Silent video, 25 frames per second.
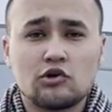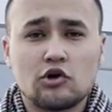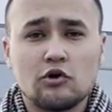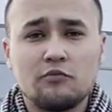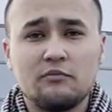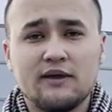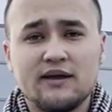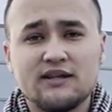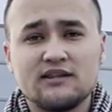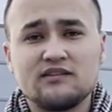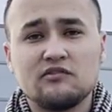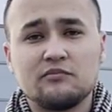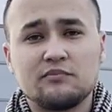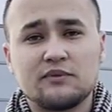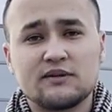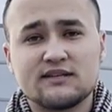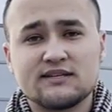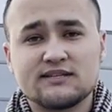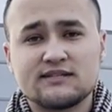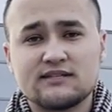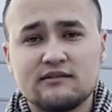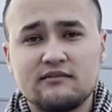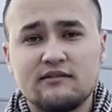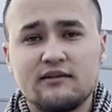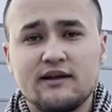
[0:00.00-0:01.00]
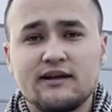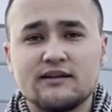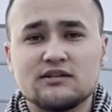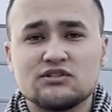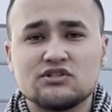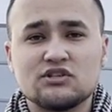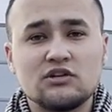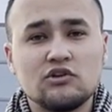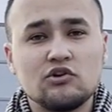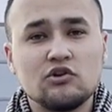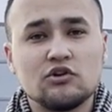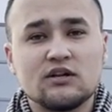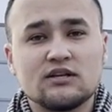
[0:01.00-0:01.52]
кроме этого, предоставляет
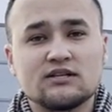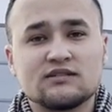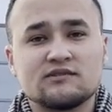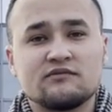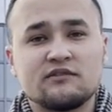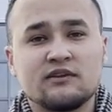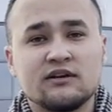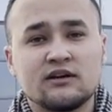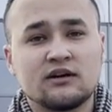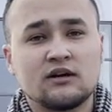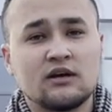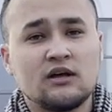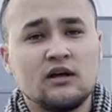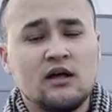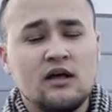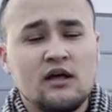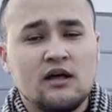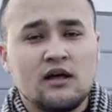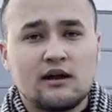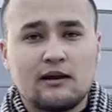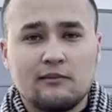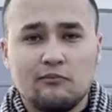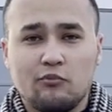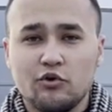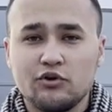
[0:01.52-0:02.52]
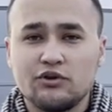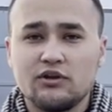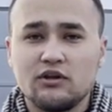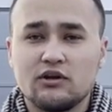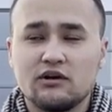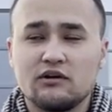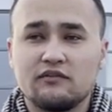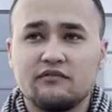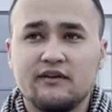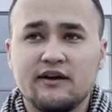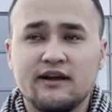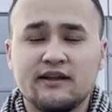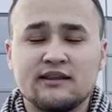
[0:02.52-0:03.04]
жилье для своих
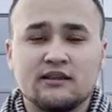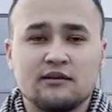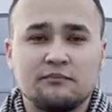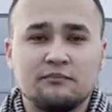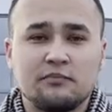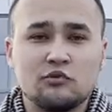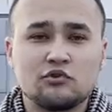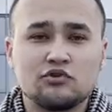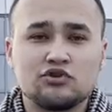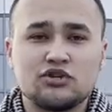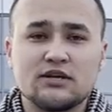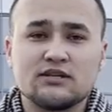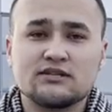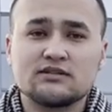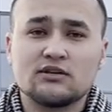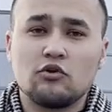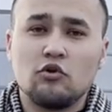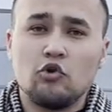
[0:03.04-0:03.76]
работников. Это, получается,